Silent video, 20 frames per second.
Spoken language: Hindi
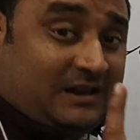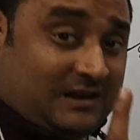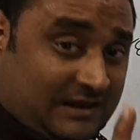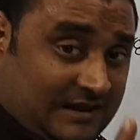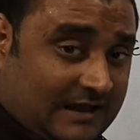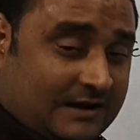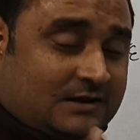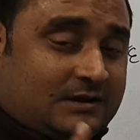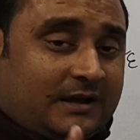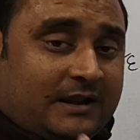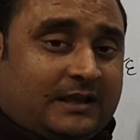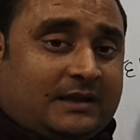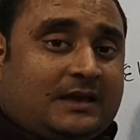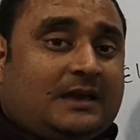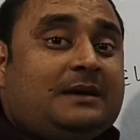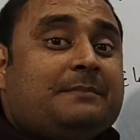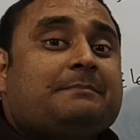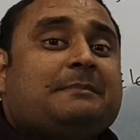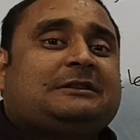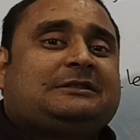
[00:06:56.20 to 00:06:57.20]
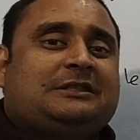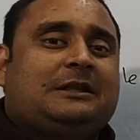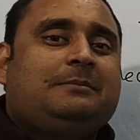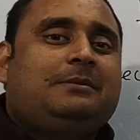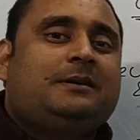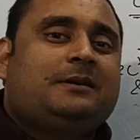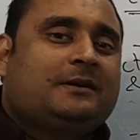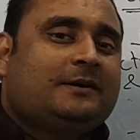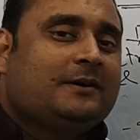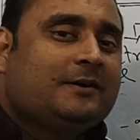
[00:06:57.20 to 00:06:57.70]
लर्न करेंगे मतलब
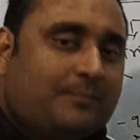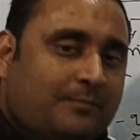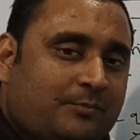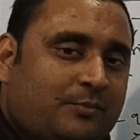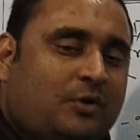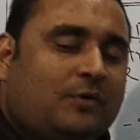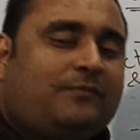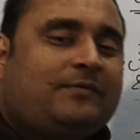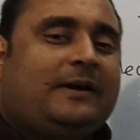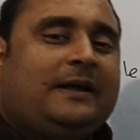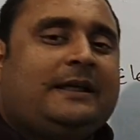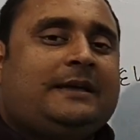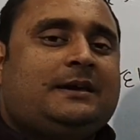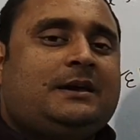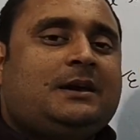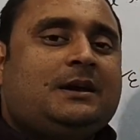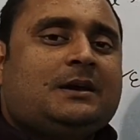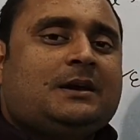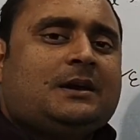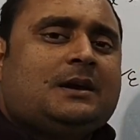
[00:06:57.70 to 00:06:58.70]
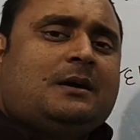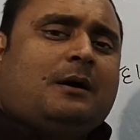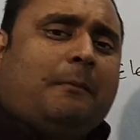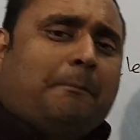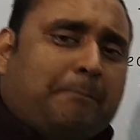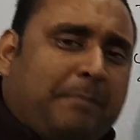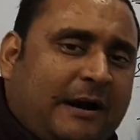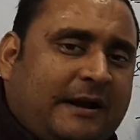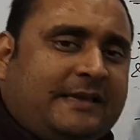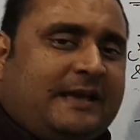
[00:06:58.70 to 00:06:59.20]
प्रूफ करेंगे
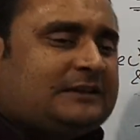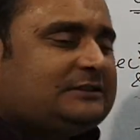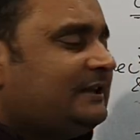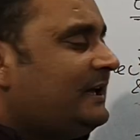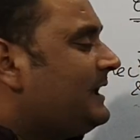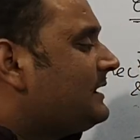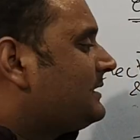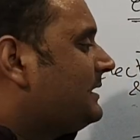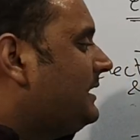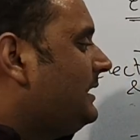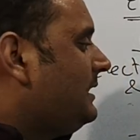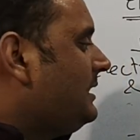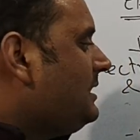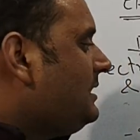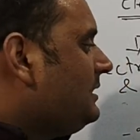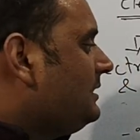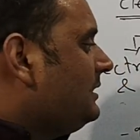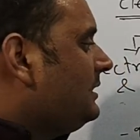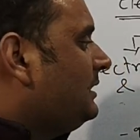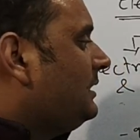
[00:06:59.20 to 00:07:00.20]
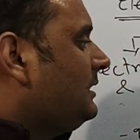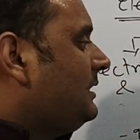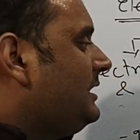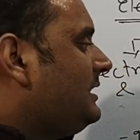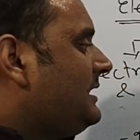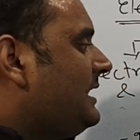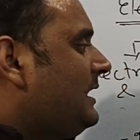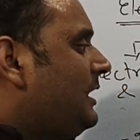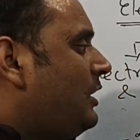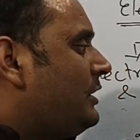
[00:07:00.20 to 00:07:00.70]
बढ़िया तैयार करेंगे
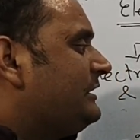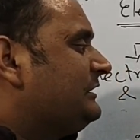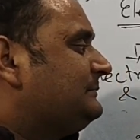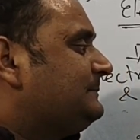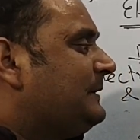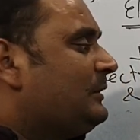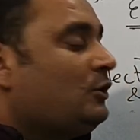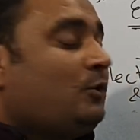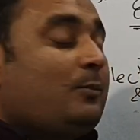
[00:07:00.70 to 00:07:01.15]
ठीक है और इस पर